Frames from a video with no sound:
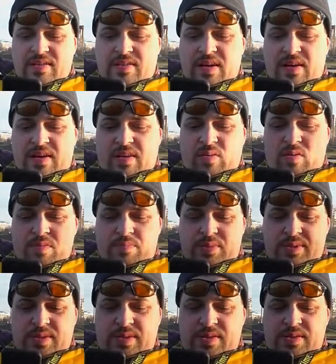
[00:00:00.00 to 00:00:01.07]
так как он
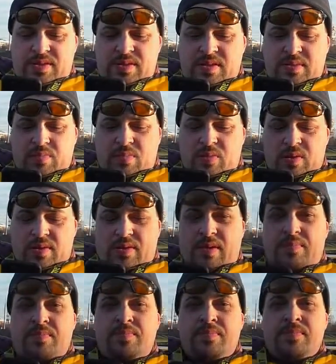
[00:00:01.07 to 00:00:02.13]
посередине борта?